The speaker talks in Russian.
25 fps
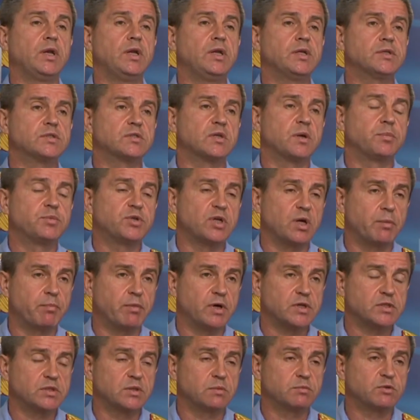лиц
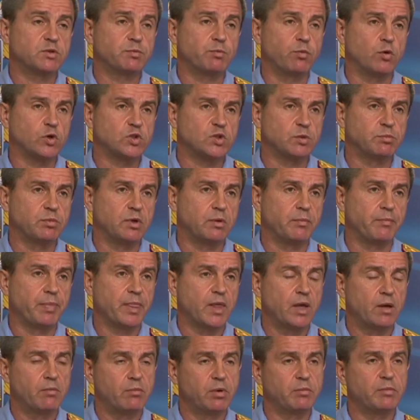общеопасным способом
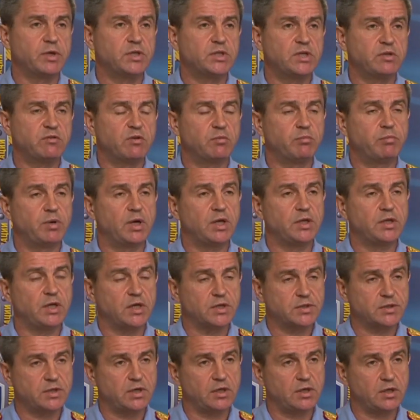по мотивам
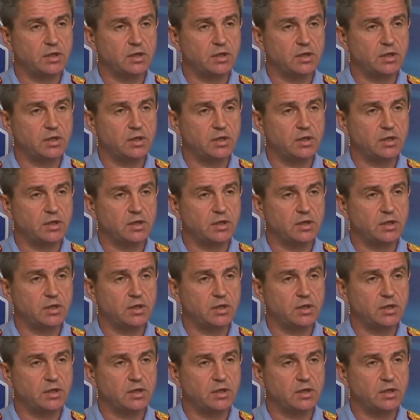политической